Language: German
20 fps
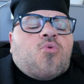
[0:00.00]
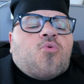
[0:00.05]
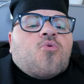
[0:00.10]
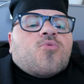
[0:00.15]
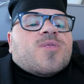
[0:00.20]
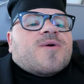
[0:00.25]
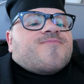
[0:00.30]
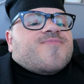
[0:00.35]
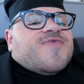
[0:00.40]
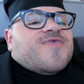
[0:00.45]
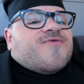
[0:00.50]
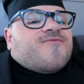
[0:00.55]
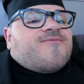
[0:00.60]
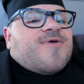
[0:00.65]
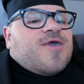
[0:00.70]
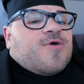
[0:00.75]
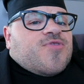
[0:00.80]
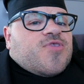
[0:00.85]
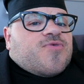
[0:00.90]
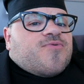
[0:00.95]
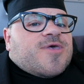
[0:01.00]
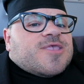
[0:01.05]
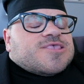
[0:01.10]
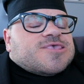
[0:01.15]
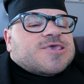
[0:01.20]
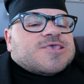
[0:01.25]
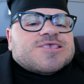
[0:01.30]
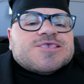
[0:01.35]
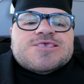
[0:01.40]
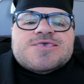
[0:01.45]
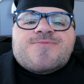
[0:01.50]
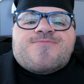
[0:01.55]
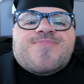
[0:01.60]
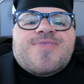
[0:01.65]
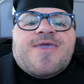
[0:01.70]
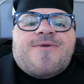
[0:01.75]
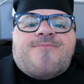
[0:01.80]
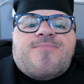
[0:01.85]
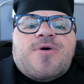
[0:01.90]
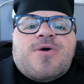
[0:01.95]
Und am 22.
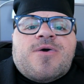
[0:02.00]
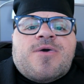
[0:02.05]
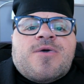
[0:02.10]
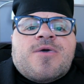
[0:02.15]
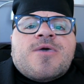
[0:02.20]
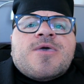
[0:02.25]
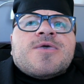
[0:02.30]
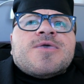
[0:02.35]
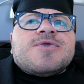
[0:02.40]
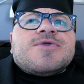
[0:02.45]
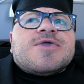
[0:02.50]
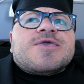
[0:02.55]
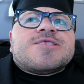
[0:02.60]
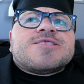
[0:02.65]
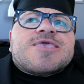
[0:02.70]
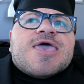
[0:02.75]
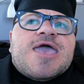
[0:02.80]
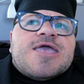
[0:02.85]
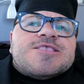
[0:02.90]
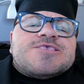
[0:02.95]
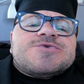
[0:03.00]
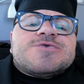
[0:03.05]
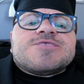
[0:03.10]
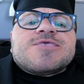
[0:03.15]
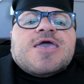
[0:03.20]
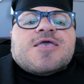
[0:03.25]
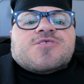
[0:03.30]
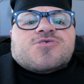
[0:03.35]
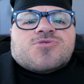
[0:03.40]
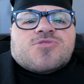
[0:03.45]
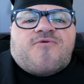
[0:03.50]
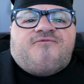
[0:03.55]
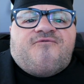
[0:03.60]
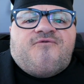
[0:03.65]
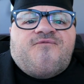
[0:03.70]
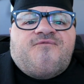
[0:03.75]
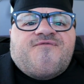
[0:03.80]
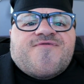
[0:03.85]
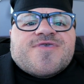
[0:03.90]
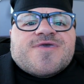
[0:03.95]
September gegen 13,
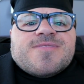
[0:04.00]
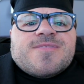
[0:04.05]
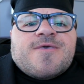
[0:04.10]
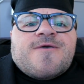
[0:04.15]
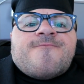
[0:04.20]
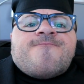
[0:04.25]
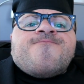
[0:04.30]
13.15 Uhr